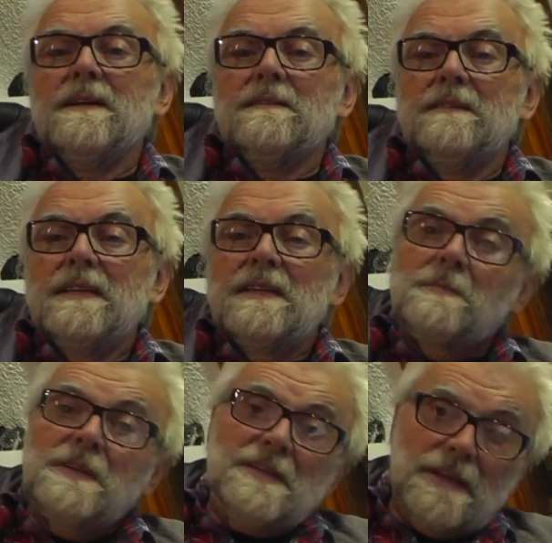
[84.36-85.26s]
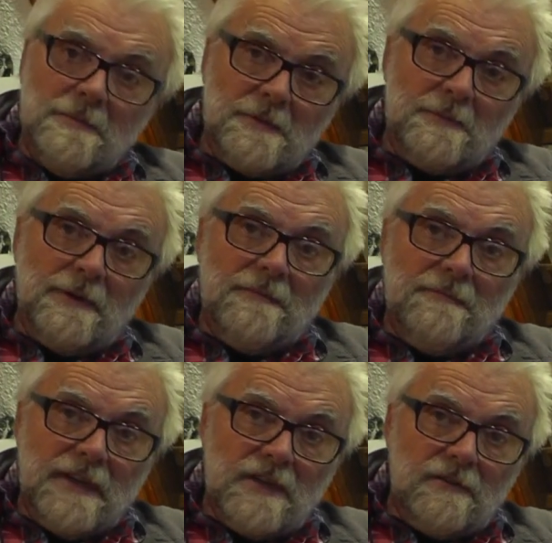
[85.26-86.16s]
wenn ich mich selbst beim
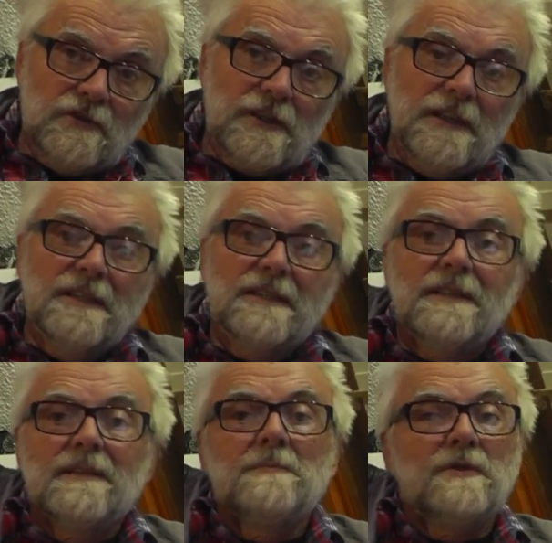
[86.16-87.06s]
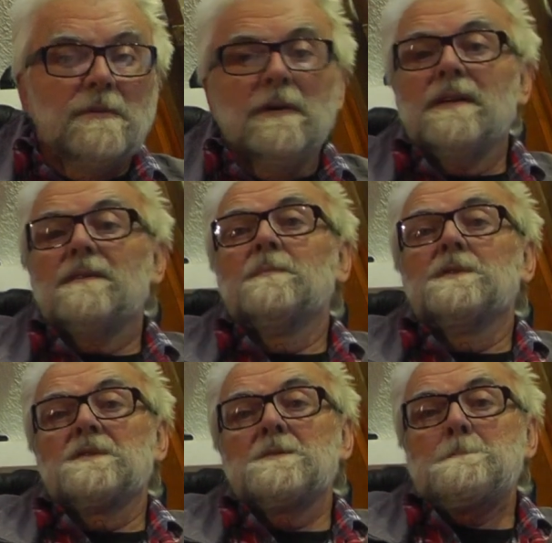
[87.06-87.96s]
Videoschneiden beobachten
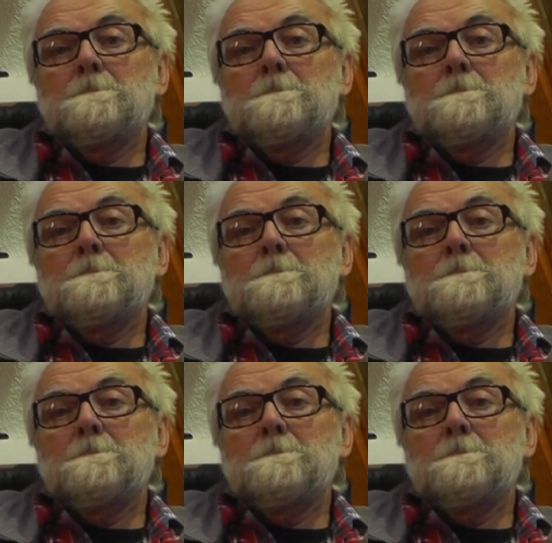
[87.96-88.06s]
muss.